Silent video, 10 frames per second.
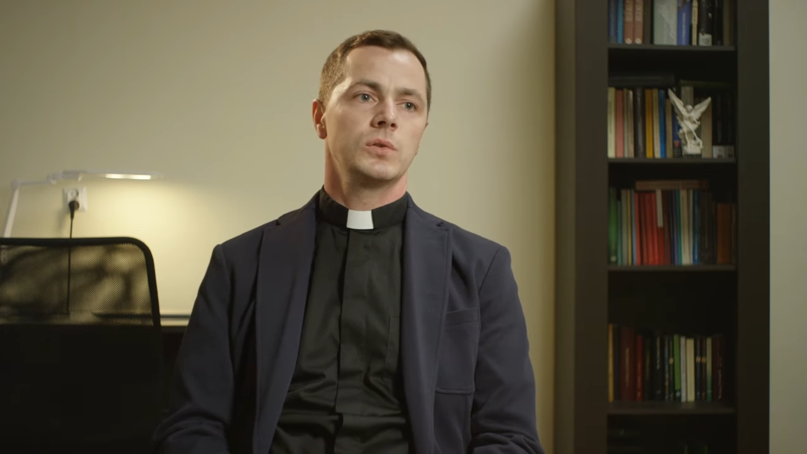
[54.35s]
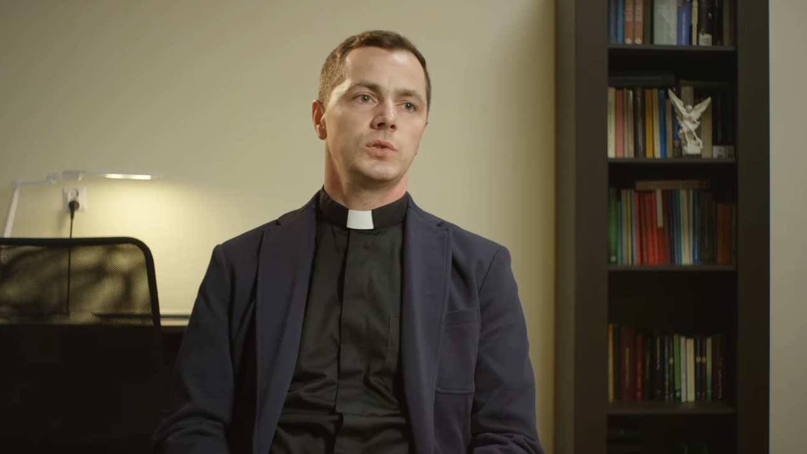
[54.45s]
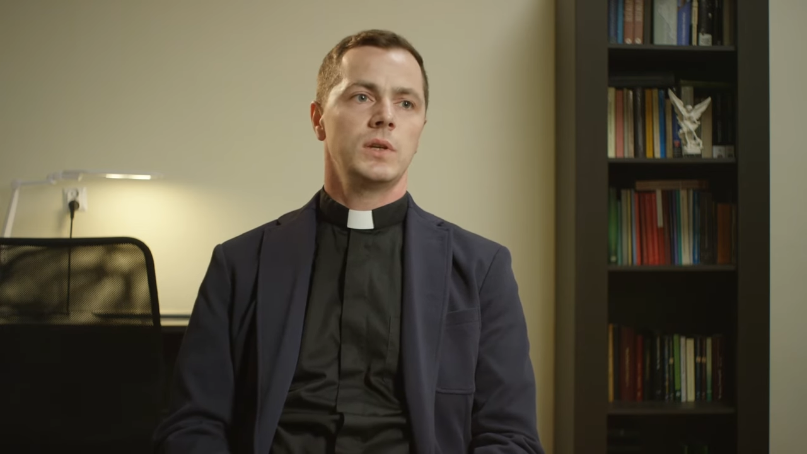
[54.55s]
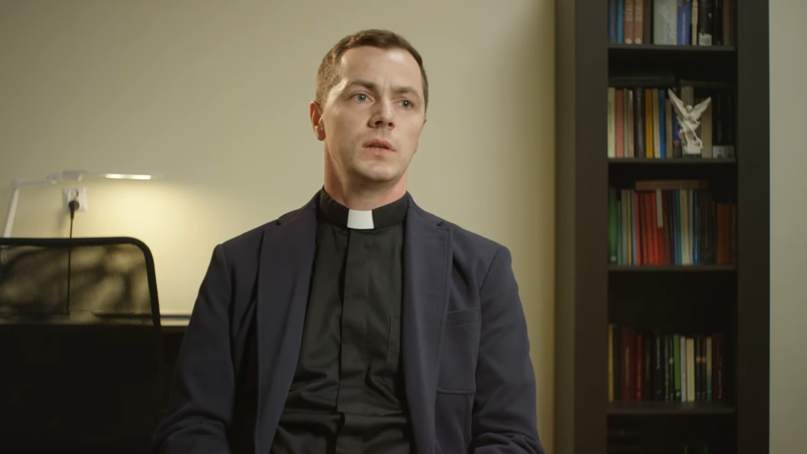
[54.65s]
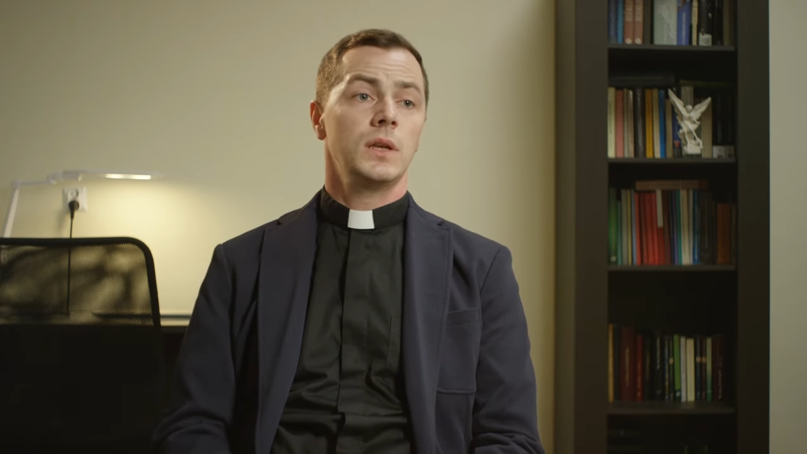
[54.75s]

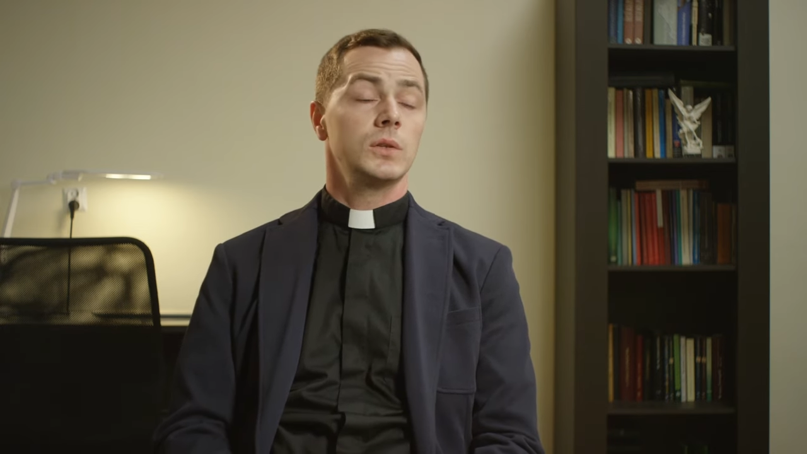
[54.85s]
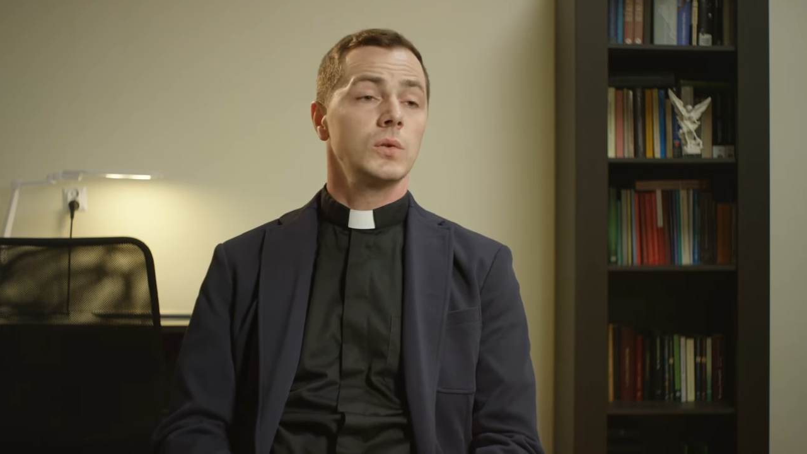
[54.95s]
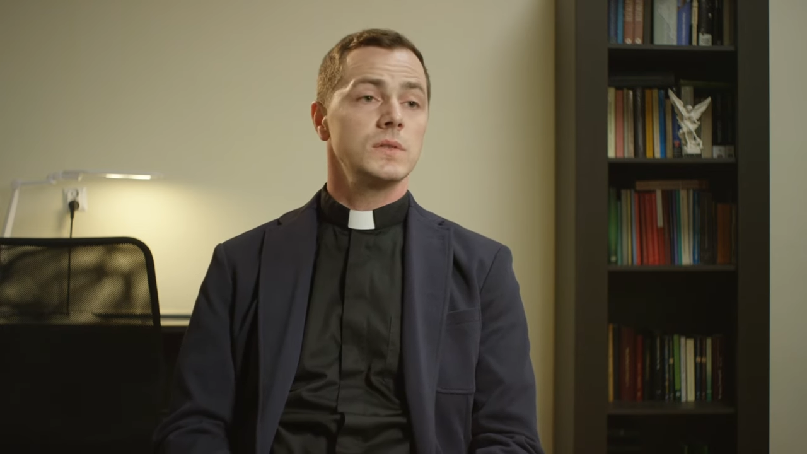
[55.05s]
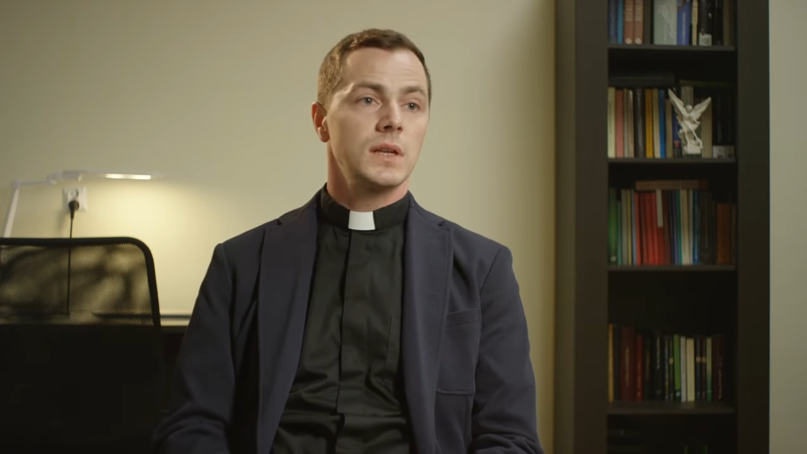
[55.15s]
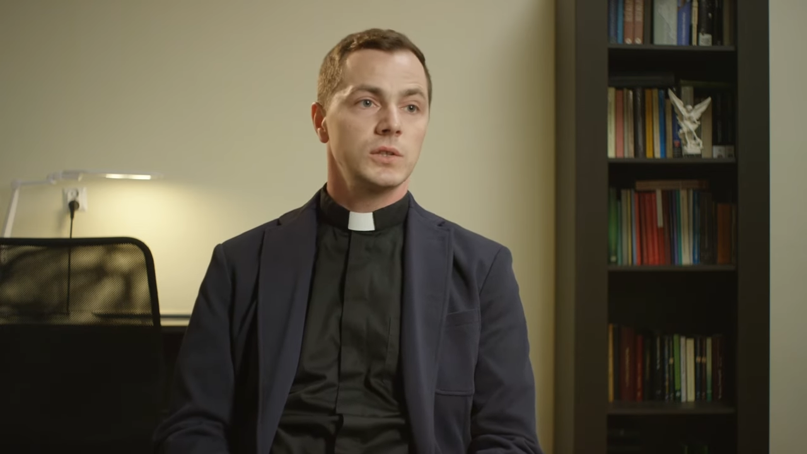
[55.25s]
kościelnej. A to
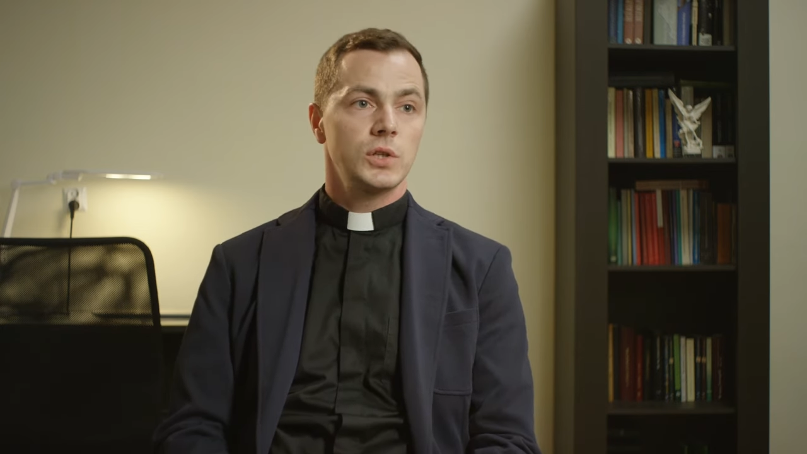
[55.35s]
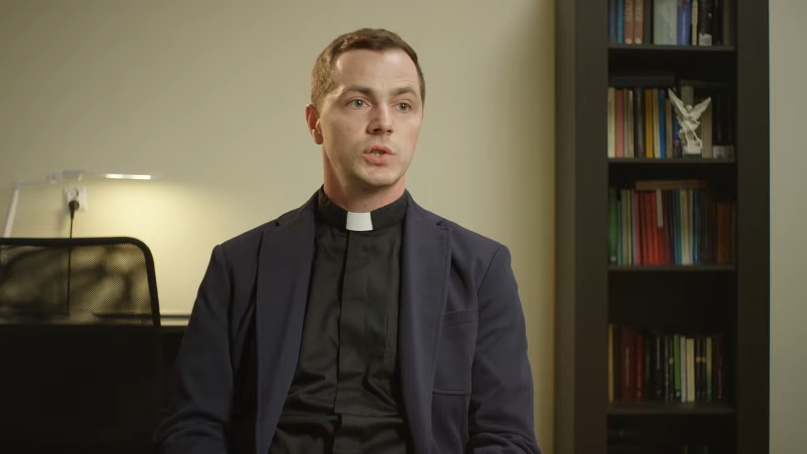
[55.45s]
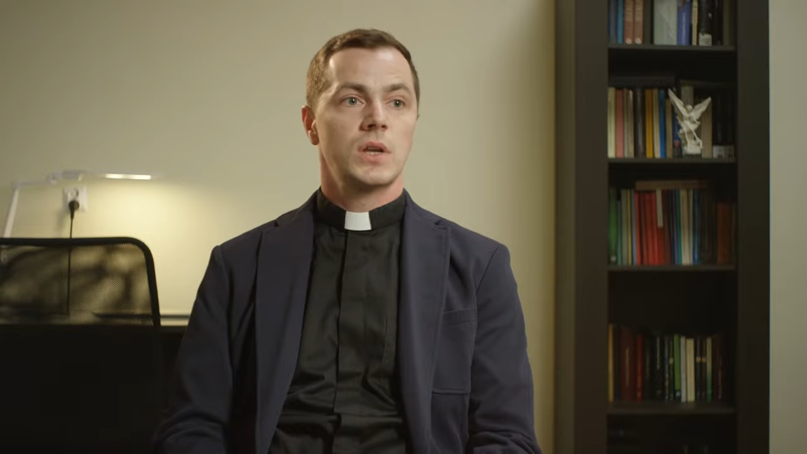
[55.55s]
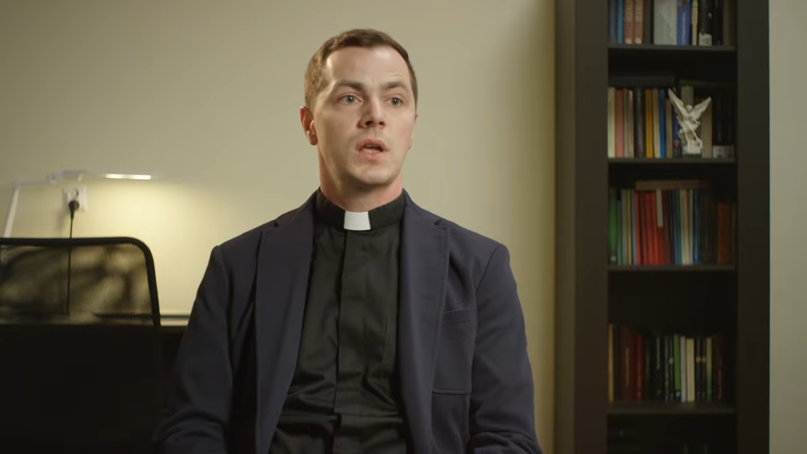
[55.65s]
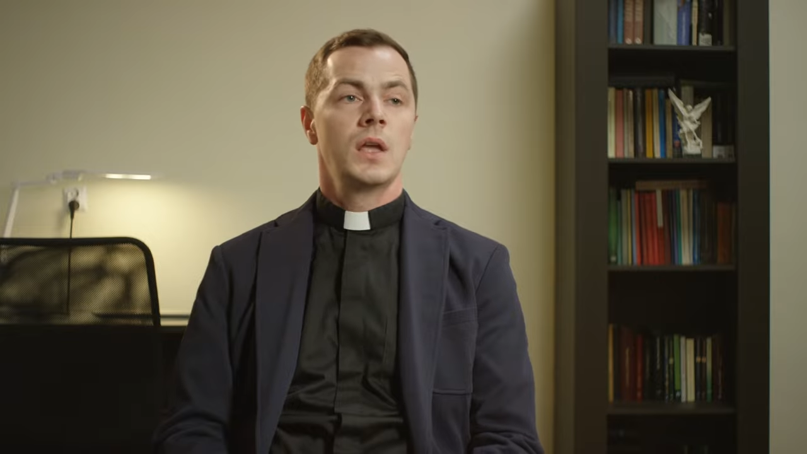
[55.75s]
oznacza,
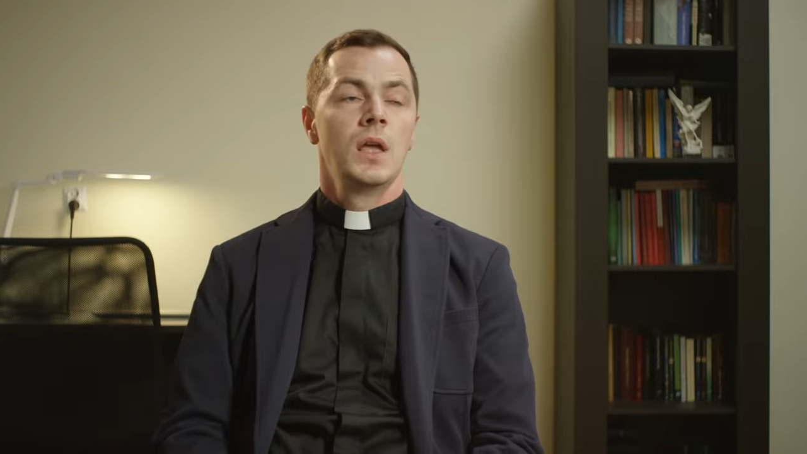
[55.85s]
że